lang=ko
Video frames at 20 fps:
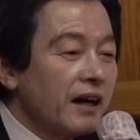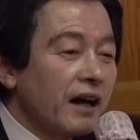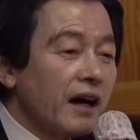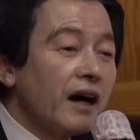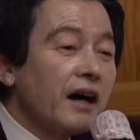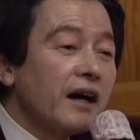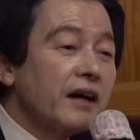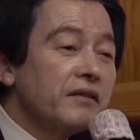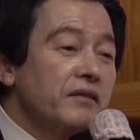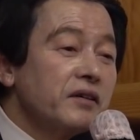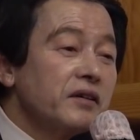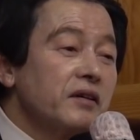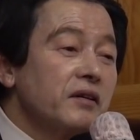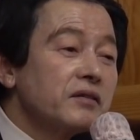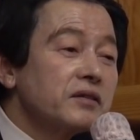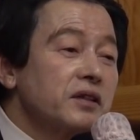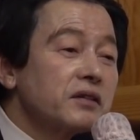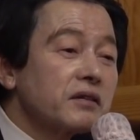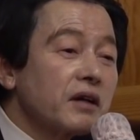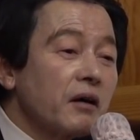아, 너
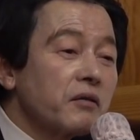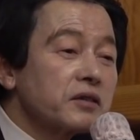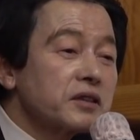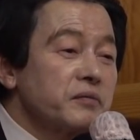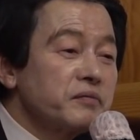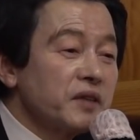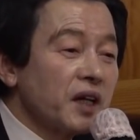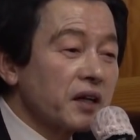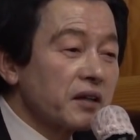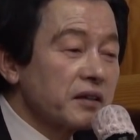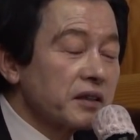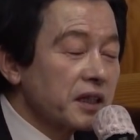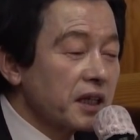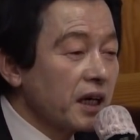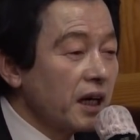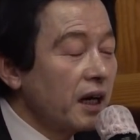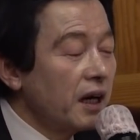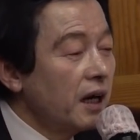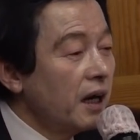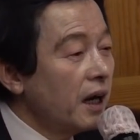어디로 가고 싶냐
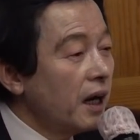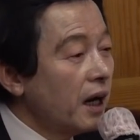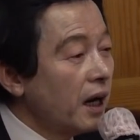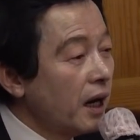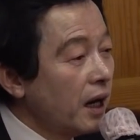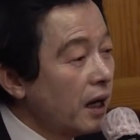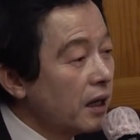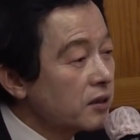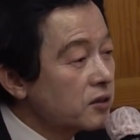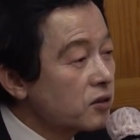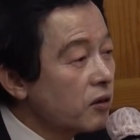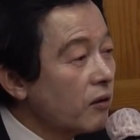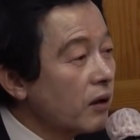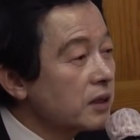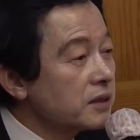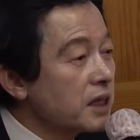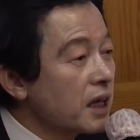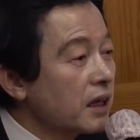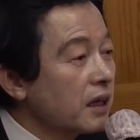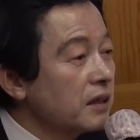그러니까 아,
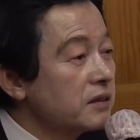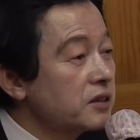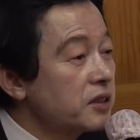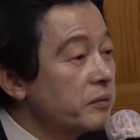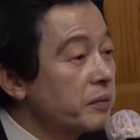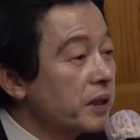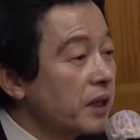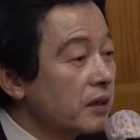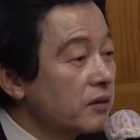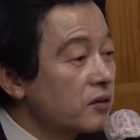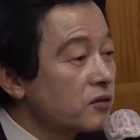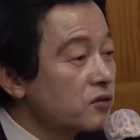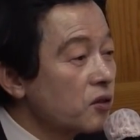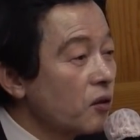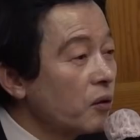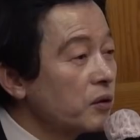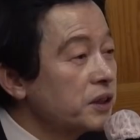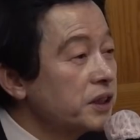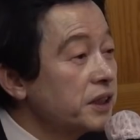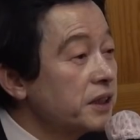초가상간 집이라도
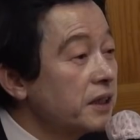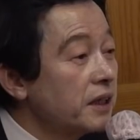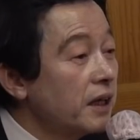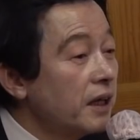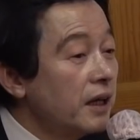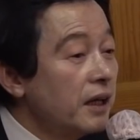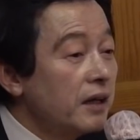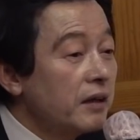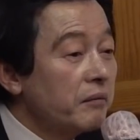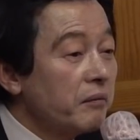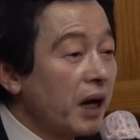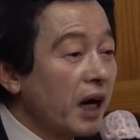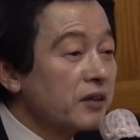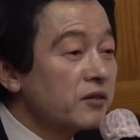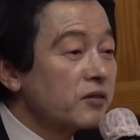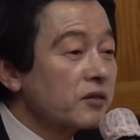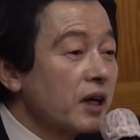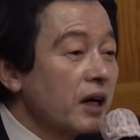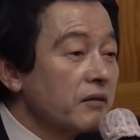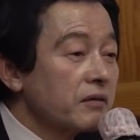좋으니
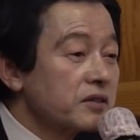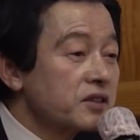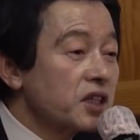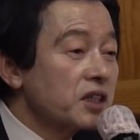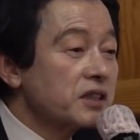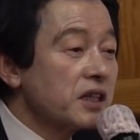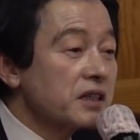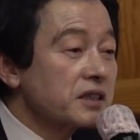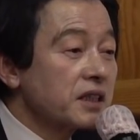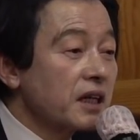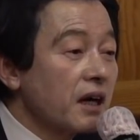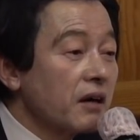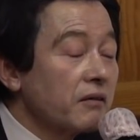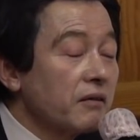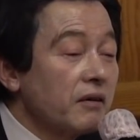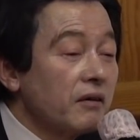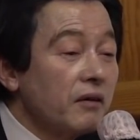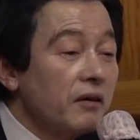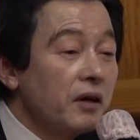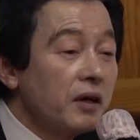마누라하고
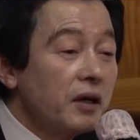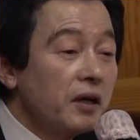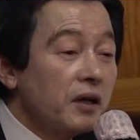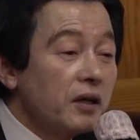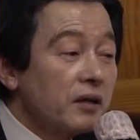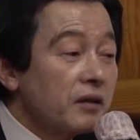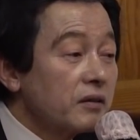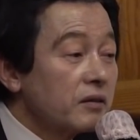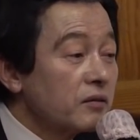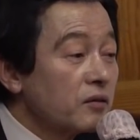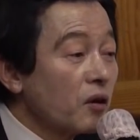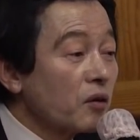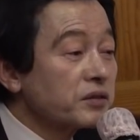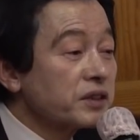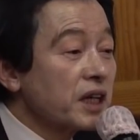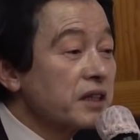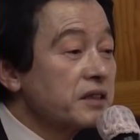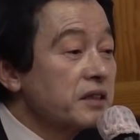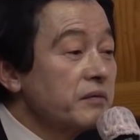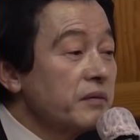처자식하고
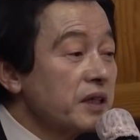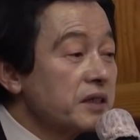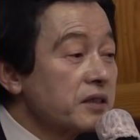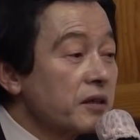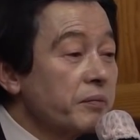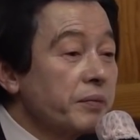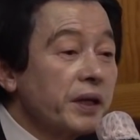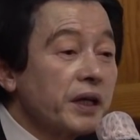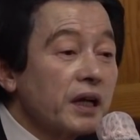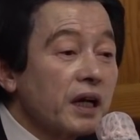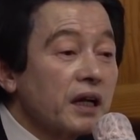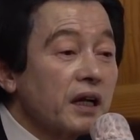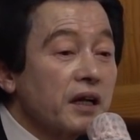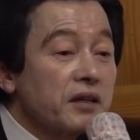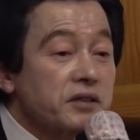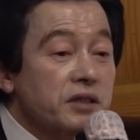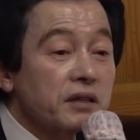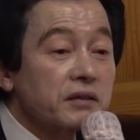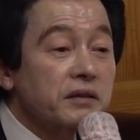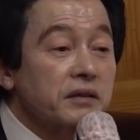농사 지면서
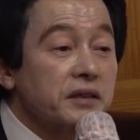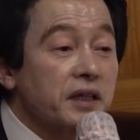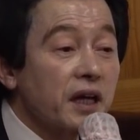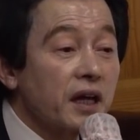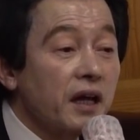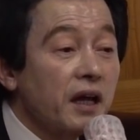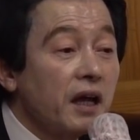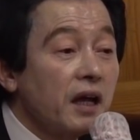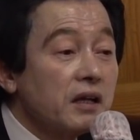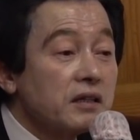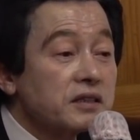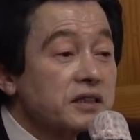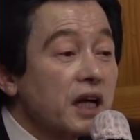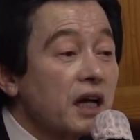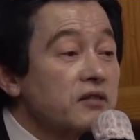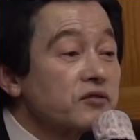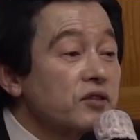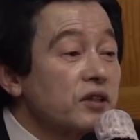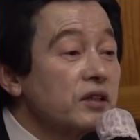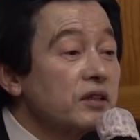편안하게 즐겁게
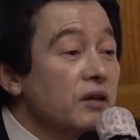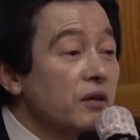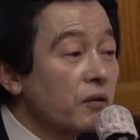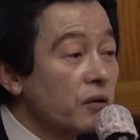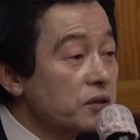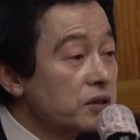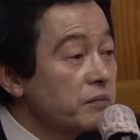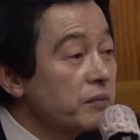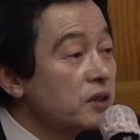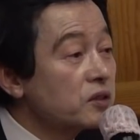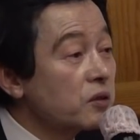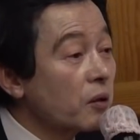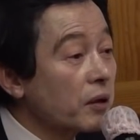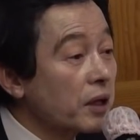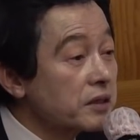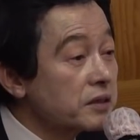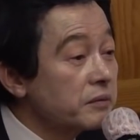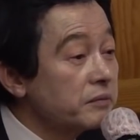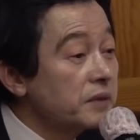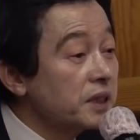살 수 있는 곳이면
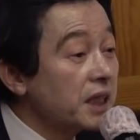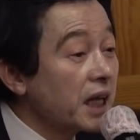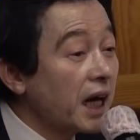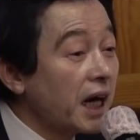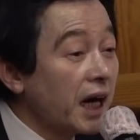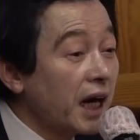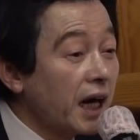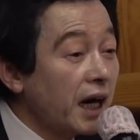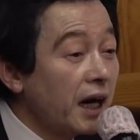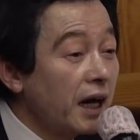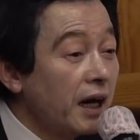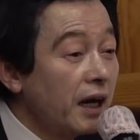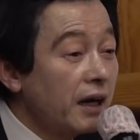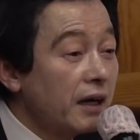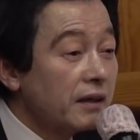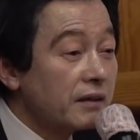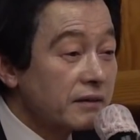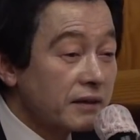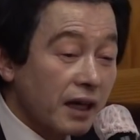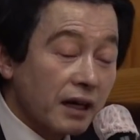좋겠습니다.
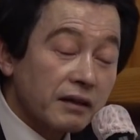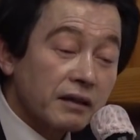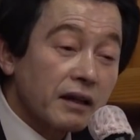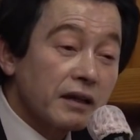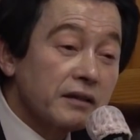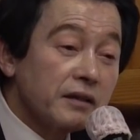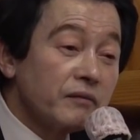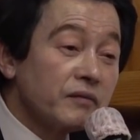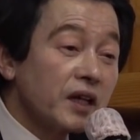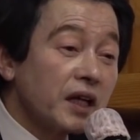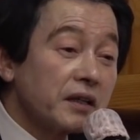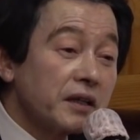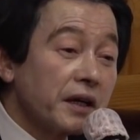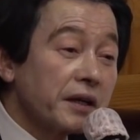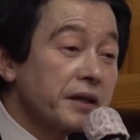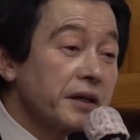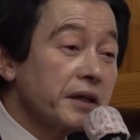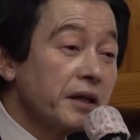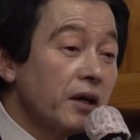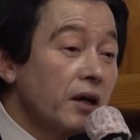딱 그러니까
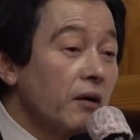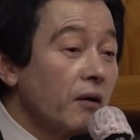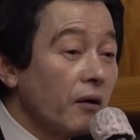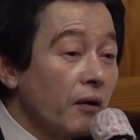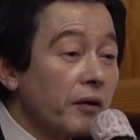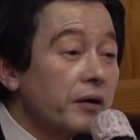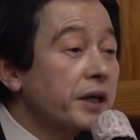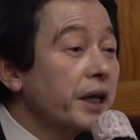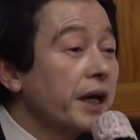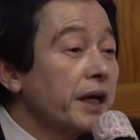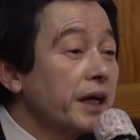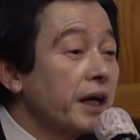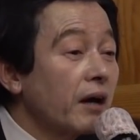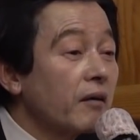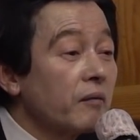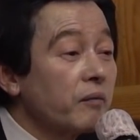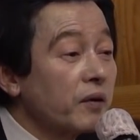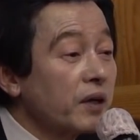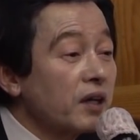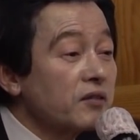염라대왕이 오케이
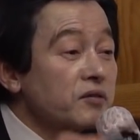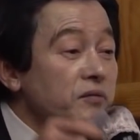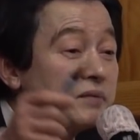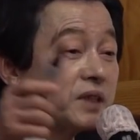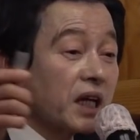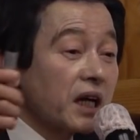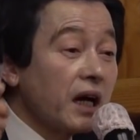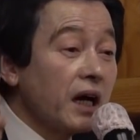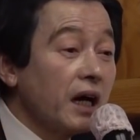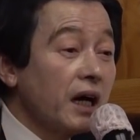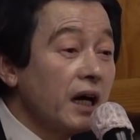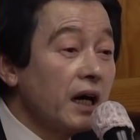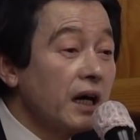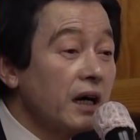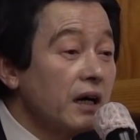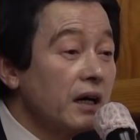하고 보내줍니까?